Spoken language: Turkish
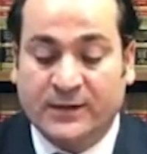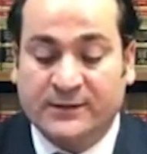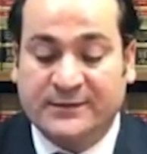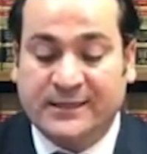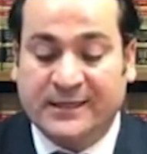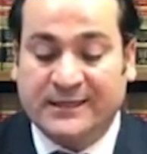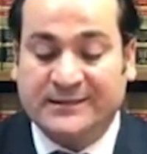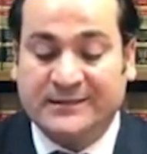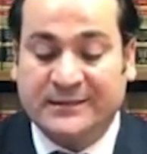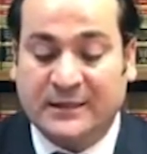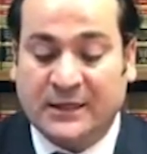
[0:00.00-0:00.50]

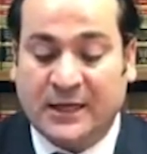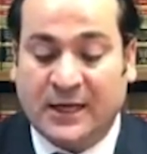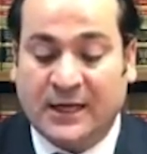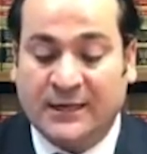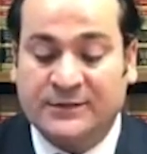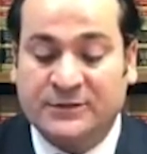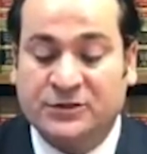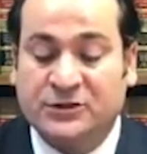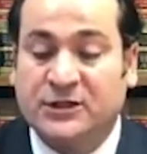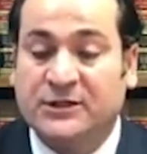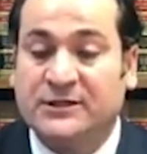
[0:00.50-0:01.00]
tekrar
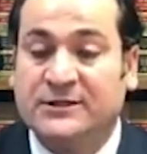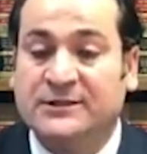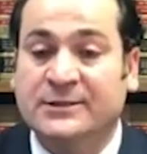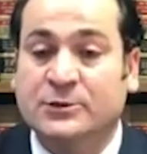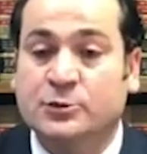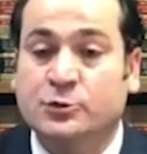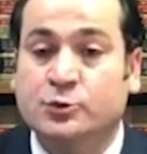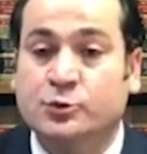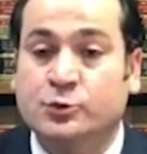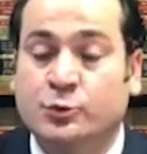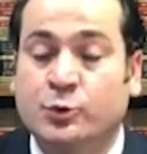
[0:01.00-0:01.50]
aynı
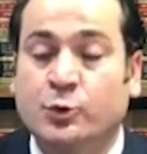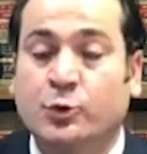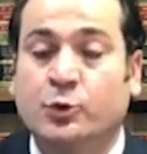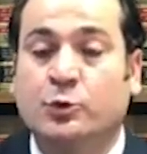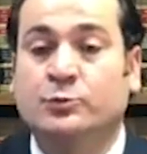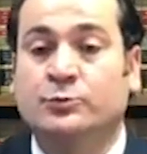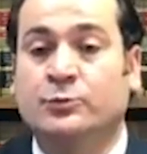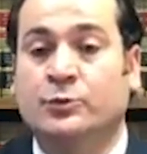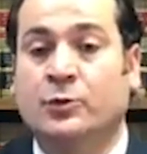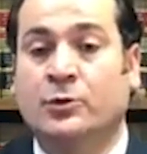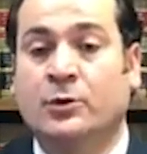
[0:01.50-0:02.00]
şekilde sürüyor
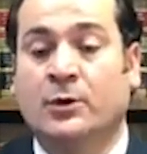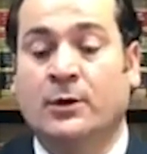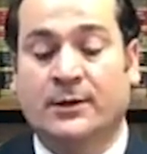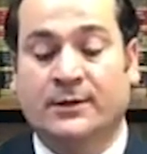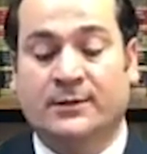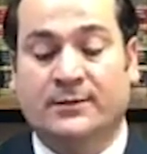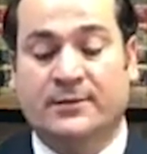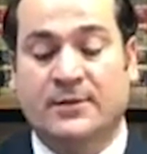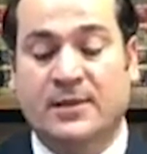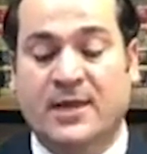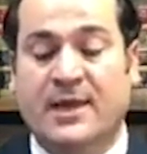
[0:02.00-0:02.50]
mu
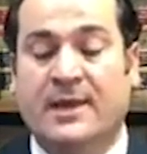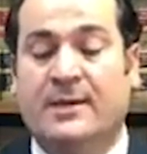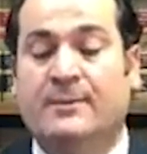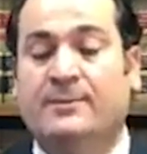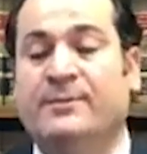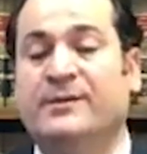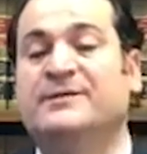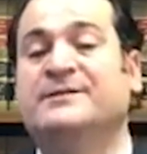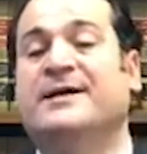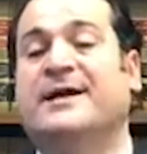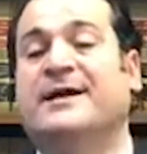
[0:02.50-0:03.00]

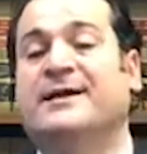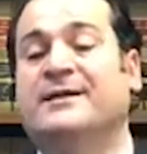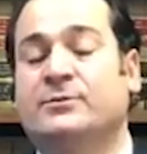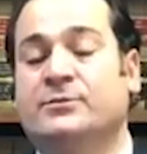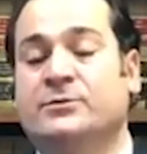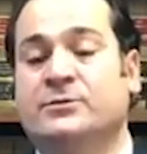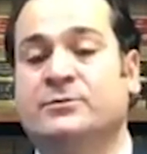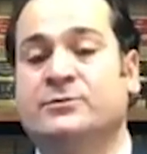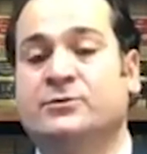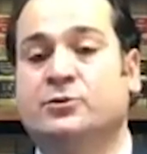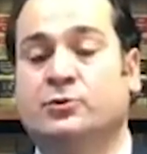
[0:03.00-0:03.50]
diye bir
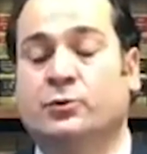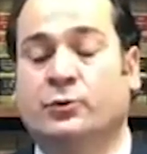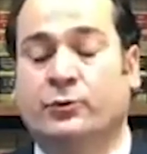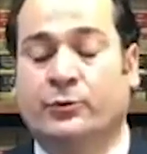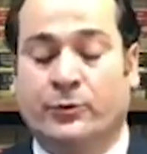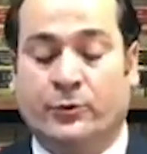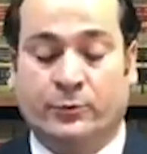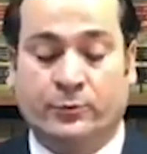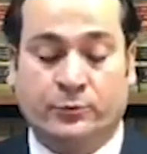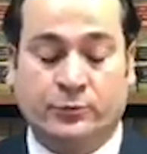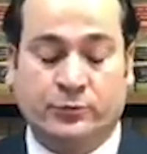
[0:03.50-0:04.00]
takipçimiz
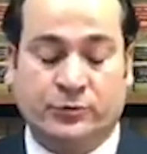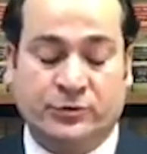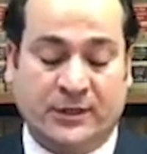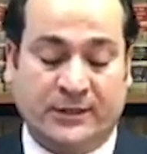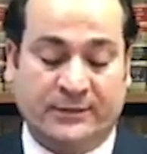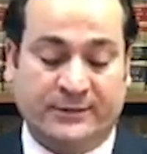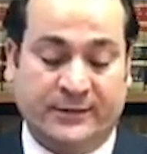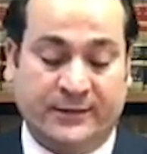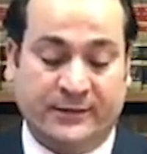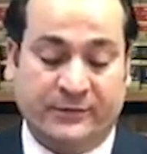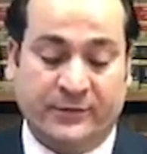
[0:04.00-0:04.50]
soruyor
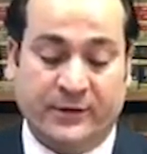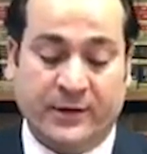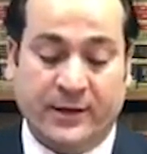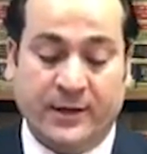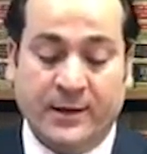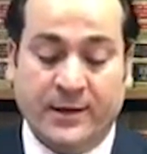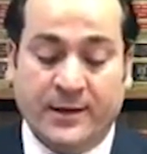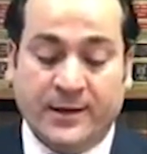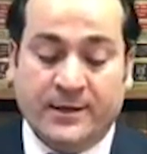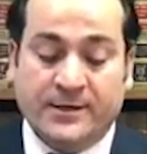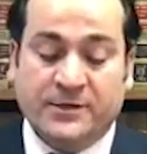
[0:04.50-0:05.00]
güncel yayında.
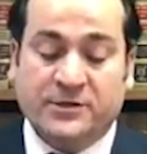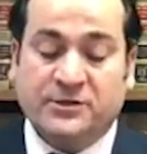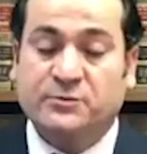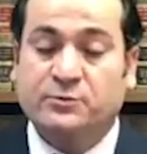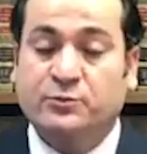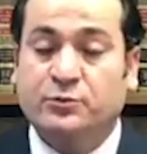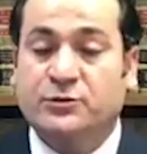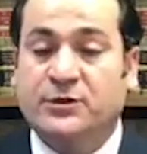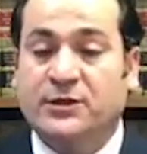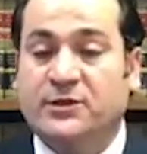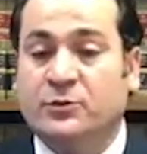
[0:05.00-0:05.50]

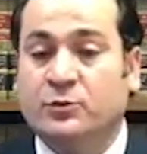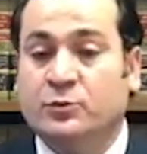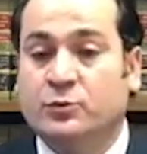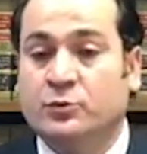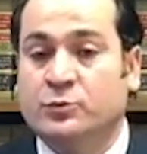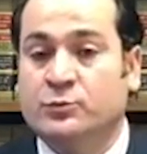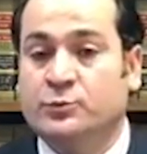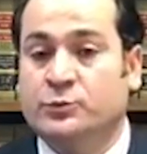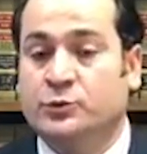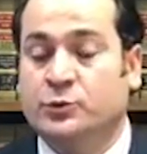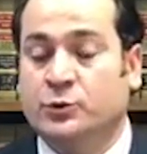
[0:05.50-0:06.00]
Şimdi buradaki
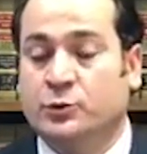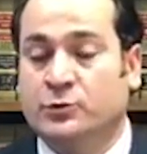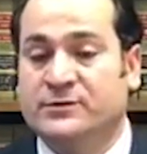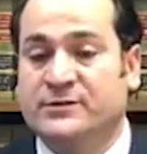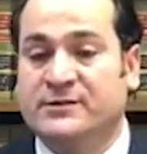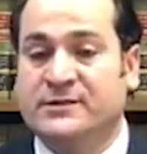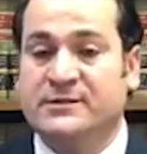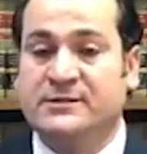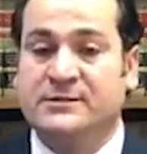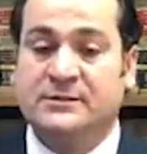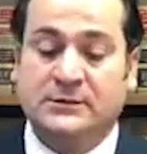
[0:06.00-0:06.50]
durum şu.
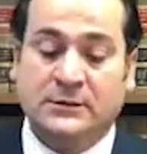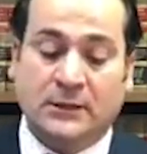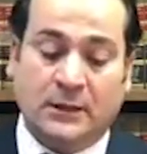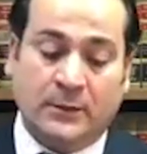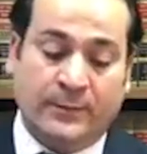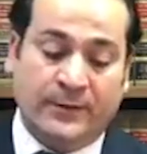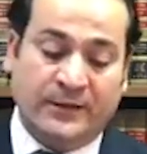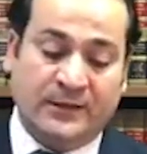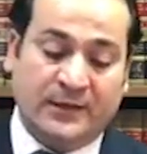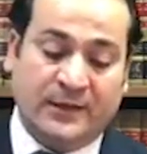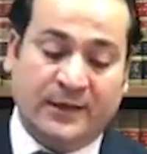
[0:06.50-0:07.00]
Siz
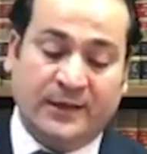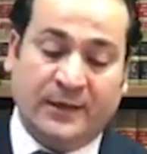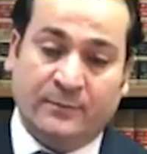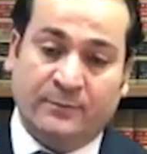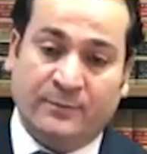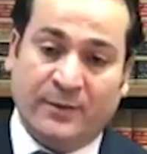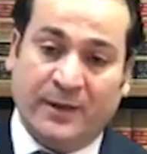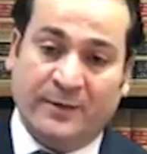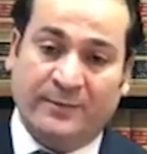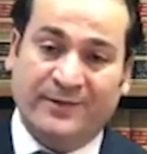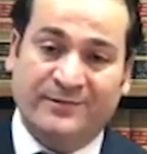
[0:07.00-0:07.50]
Amerika'ya
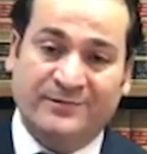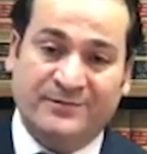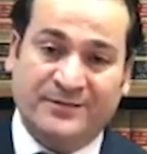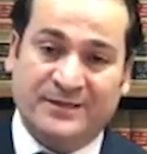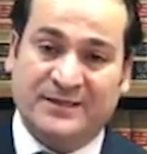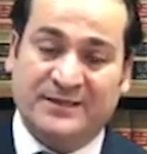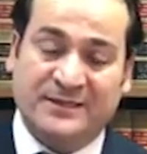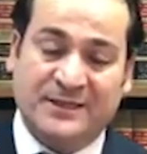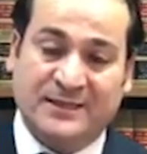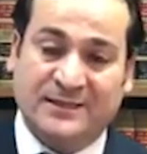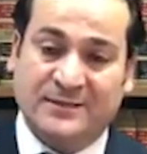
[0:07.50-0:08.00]
B1
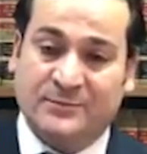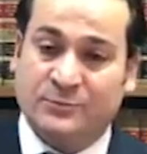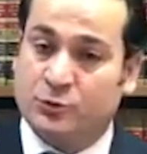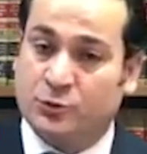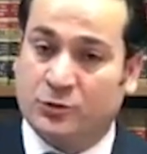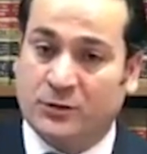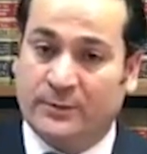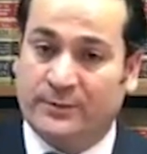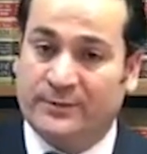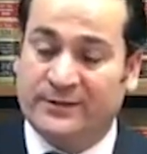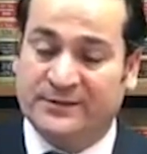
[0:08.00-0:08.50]
vizesiyle girmiş
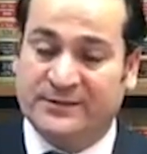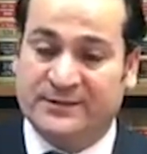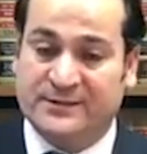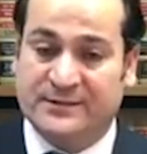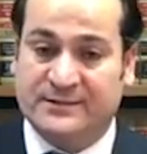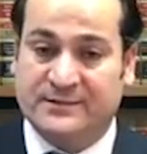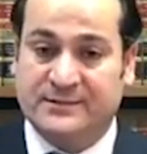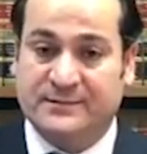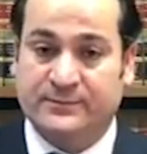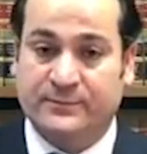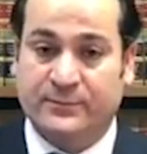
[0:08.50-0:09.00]

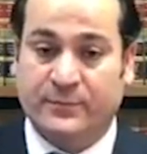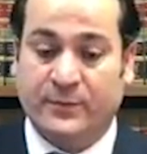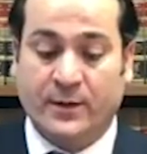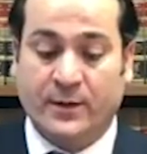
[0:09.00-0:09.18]
olabilirsiniz.